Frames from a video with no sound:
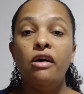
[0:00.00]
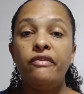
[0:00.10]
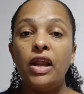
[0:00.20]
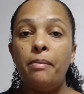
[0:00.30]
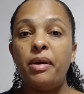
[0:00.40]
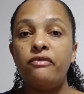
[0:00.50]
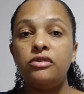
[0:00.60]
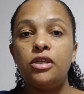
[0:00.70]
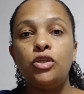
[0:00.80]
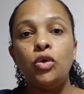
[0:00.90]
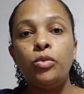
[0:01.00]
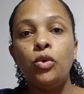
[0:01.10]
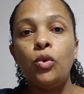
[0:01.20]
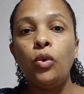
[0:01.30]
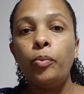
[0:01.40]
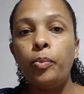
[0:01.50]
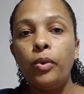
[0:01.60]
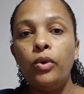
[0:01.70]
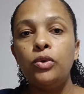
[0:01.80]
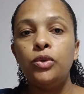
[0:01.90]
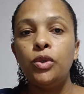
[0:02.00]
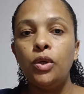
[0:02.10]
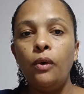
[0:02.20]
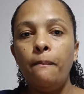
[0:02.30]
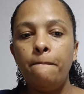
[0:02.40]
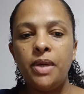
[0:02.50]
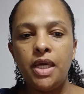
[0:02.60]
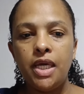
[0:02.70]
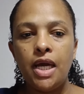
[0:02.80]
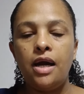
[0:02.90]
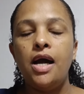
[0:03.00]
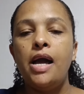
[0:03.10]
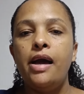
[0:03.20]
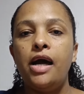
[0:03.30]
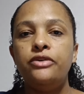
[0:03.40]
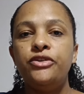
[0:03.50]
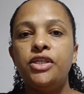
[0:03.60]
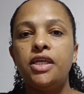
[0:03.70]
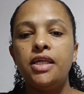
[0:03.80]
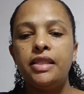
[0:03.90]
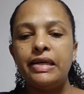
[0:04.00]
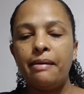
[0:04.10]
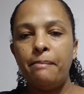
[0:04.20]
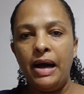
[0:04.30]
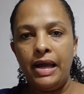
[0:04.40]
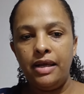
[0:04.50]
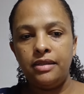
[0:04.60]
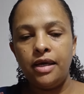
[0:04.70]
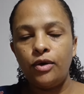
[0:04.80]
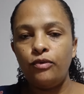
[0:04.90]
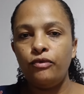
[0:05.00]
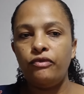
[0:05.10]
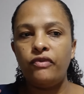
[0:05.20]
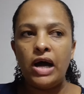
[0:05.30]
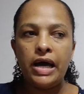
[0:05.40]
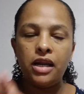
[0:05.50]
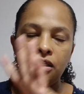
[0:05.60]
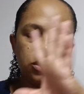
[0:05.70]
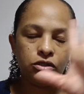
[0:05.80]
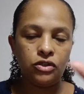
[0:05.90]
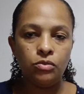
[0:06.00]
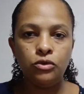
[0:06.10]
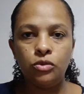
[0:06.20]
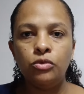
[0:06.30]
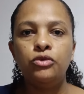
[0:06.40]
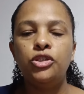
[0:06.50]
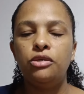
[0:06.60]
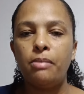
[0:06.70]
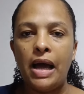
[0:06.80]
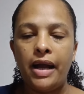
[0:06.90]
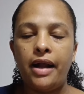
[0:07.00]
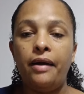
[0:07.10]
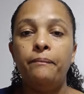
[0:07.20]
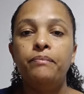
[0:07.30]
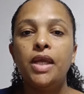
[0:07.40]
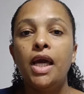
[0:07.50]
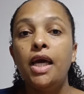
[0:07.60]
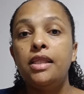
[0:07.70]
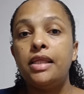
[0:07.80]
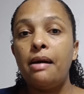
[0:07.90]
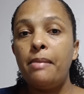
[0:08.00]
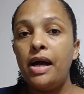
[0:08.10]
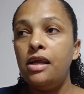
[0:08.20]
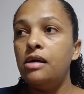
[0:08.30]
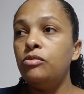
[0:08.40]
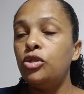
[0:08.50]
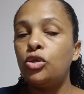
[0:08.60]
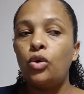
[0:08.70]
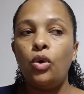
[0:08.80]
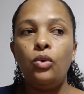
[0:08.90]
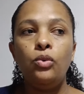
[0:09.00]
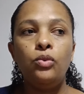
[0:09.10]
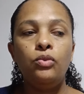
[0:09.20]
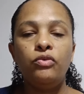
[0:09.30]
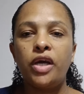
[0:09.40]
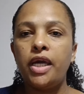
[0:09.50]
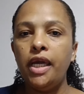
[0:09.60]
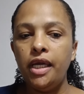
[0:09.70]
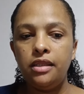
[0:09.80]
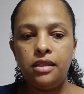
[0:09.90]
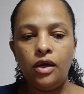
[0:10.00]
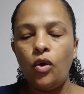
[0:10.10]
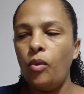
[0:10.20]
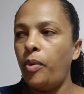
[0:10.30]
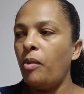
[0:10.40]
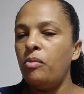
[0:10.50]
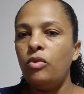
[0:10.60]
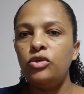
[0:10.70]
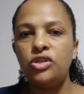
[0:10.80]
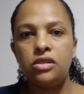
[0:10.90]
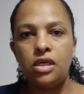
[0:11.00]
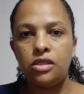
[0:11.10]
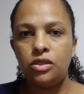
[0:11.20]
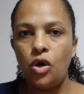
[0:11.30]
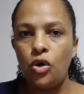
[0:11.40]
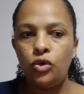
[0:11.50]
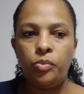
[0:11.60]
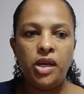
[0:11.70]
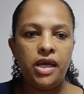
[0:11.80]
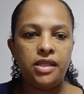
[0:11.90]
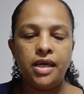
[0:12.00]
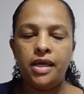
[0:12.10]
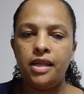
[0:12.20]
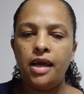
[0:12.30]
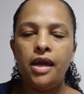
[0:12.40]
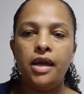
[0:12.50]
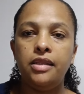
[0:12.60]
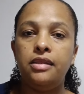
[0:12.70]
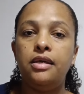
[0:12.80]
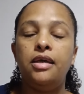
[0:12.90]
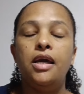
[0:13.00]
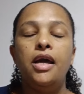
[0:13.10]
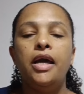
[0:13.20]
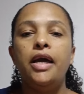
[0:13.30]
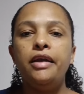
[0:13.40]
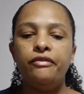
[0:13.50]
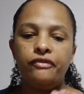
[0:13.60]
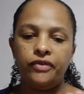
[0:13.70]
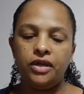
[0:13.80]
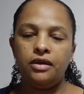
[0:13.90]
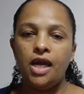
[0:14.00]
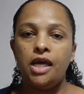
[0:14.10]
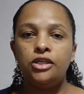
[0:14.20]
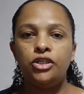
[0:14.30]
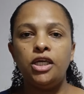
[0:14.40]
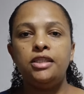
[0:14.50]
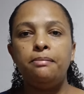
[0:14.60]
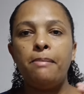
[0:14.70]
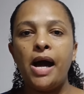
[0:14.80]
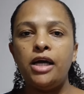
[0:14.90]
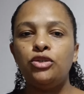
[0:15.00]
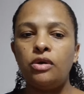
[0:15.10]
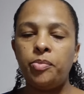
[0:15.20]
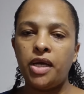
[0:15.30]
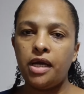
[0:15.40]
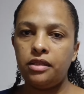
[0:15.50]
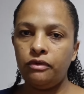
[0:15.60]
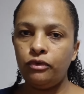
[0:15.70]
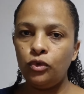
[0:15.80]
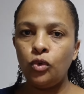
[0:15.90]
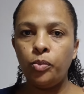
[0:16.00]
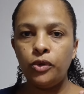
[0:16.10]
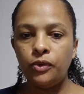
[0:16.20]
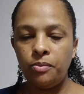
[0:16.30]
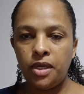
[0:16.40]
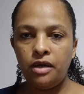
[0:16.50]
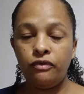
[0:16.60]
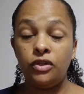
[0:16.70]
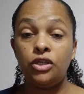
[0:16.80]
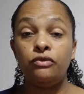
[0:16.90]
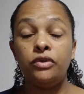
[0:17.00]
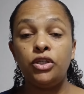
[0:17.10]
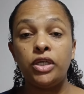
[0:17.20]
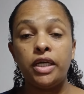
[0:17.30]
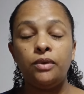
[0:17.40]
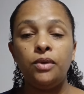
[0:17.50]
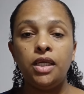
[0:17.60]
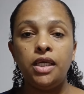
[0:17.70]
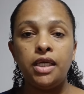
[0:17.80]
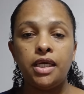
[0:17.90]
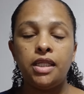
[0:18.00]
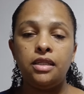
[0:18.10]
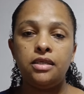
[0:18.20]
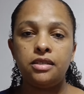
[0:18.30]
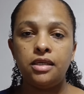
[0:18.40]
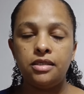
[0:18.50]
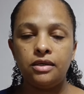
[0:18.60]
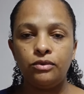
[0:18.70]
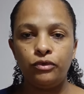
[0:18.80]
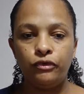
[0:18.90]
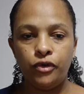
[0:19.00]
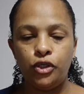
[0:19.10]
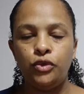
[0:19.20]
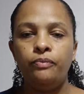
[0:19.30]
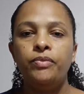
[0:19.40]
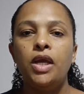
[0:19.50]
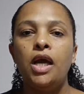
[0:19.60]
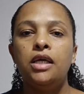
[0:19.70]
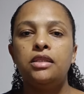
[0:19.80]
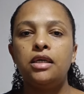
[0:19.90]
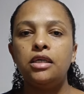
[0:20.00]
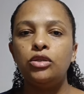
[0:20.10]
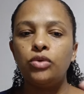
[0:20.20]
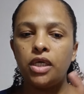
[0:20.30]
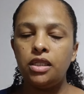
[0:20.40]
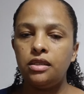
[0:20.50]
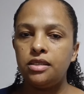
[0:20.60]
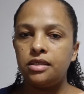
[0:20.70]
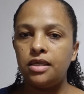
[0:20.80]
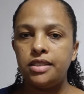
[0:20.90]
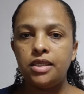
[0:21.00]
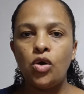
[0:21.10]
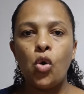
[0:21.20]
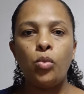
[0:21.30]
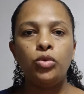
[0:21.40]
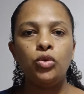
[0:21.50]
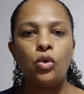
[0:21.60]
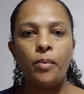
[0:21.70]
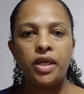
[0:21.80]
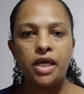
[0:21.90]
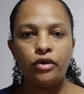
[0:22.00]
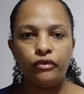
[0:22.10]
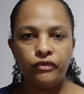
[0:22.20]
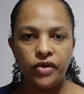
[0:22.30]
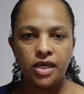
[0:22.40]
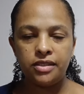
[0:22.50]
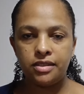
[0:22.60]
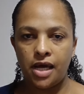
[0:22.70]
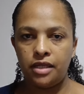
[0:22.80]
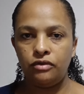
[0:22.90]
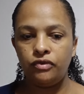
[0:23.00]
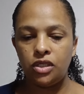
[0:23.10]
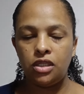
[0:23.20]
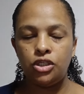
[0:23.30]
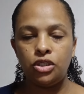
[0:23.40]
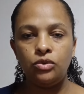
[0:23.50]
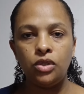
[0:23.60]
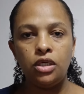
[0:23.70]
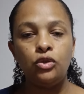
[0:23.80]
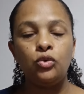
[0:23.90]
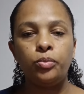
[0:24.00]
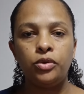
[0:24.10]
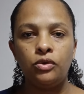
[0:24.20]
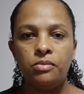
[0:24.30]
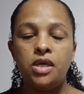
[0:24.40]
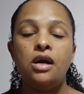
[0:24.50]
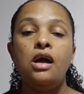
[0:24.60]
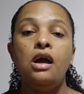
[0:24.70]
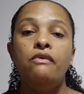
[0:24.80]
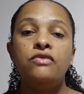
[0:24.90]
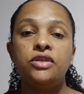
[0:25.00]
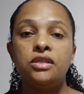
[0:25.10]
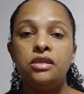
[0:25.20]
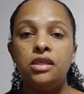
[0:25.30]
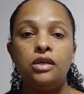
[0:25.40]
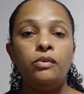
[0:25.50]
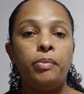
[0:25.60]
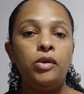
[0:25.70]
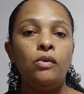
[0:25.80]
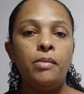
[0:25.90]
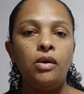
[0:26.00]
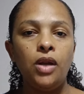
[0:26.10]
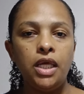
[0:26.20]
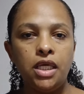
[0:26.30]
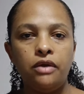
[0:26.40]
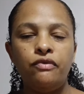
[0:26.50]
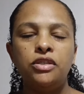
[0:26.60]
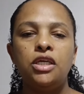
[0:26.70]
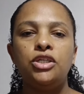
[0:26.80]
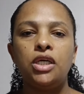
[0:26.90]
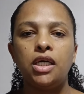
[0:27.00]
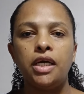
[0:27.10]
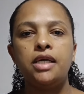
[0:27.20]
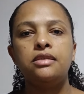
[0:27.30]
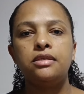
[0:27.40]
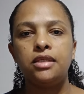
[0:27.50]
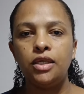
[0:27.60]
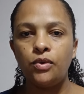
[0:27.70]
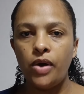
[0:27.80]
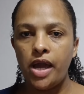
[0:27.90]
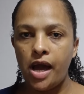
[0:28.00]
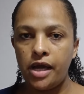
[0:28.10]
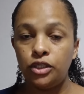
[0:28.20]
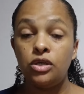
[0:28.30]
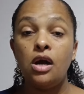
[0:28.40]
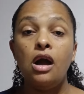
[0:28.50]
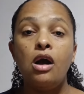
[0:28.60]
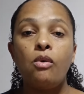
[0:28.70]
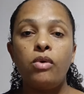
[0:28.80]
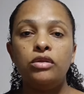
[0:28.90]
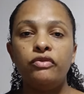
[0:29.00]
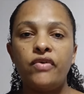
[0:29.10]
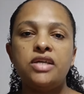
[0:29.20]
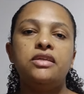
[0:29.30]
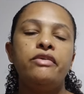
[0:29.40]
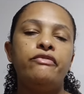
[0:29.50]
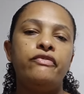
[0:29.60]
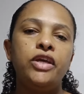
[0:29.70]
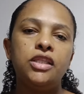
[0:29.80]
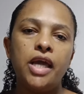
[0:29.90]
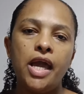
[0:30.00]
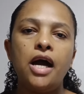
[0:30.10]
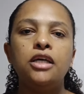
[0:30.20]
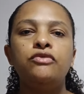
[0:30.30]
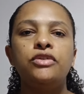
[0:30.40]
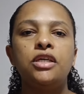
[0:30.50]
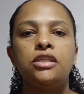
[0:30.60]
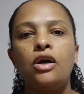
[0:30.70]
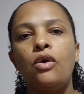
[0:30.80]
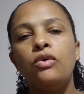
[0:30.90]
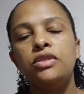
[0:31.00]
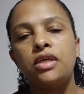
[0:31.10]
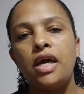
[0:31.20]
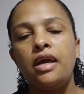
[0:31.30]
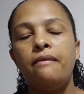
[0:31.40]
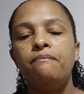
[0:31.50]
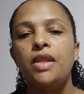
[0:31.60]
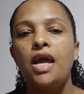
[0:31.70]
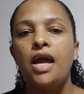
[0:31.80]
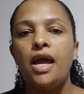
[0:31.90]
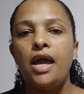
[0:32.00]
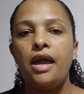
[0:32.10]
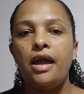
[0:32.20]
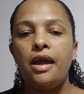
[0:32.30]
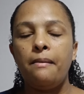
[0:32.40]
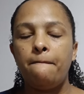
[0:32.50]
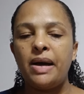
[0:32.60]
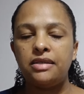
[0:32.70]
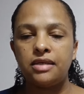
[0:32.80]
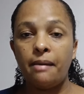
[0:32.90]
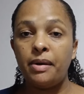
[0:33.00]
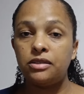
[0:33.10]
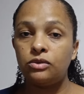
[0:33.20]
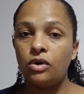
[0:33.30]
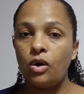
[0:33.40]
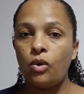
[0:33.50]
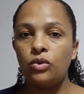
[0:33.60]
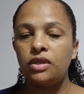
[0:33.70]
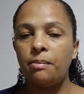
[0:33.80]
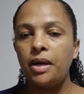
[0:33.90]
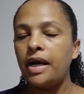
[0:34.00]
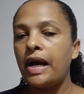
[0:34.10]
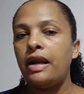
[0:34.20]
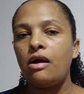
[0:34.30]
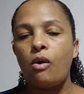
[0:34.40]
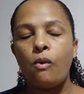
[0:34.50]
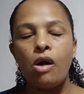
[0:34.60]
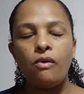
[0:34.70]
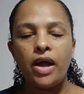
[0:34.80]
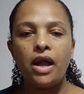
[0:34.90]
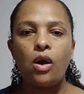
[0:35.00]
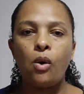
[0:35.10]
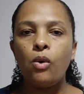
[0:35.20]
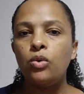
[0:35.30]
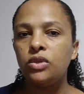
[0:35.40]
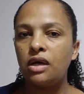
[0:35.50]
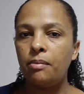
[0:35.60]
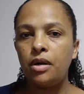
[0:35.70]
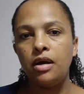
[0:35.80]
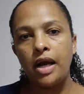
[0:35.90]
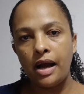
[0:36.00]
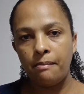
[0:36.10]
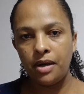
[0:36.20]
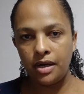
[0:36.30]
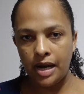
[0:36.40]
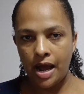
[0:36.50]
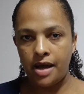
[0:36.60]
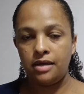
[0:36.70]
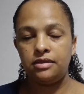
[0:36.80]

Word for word: Falar para vocês sobre o cupom Nomia. A gente que trabalha, né, com várias, somos multimarca. Trabalhamos com kit, compramos muitos acessórios pela internet, enfim. Gente, baixa o aplicativo do Cuponomia. Vou, de vou deixar aqui o link aqui na descrição do vídeo tanto aqui na descrição como no comentário fixado, eu vou estar tá deixando o link do Cuponomia. Vocês entrando pelo meu link, vocês já ganham 5 reais. Quando fazer 20 reais, vocês já conseguem é, passar para sua conta bancária, qualquer conta branca, bancária,